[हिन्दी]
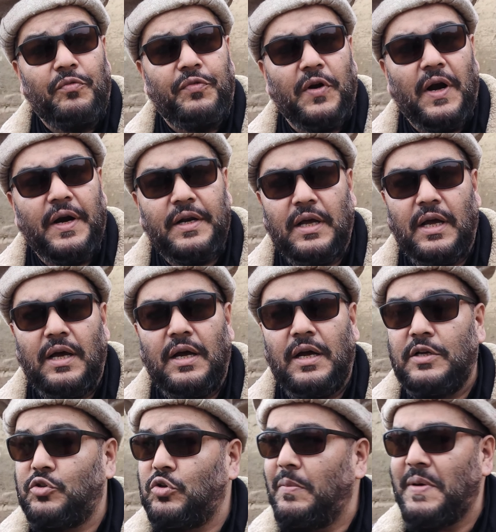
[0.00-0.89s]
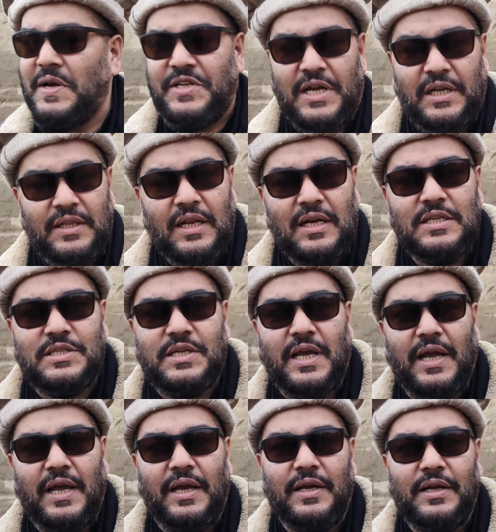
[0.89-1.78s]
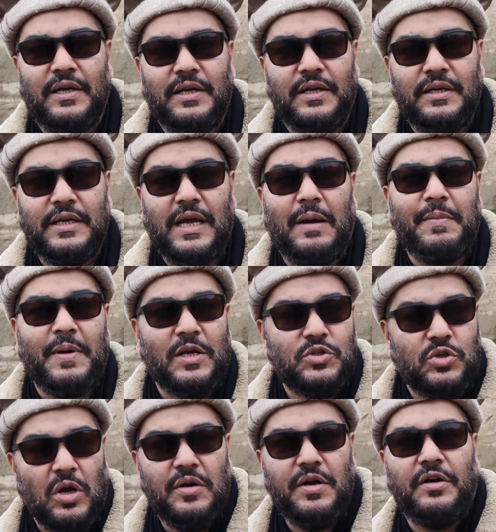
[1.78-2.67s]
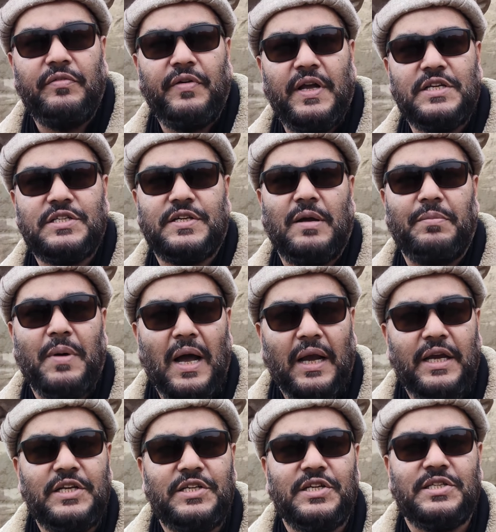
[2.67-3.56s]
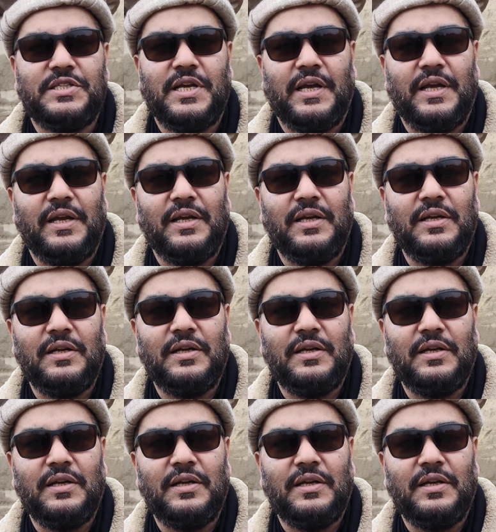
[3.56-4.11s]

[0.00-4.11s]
फ्लड जो हमारे चैनल्स हैं या हमारा सॉलिड वेस्ट है बाकी चीज़ें हैं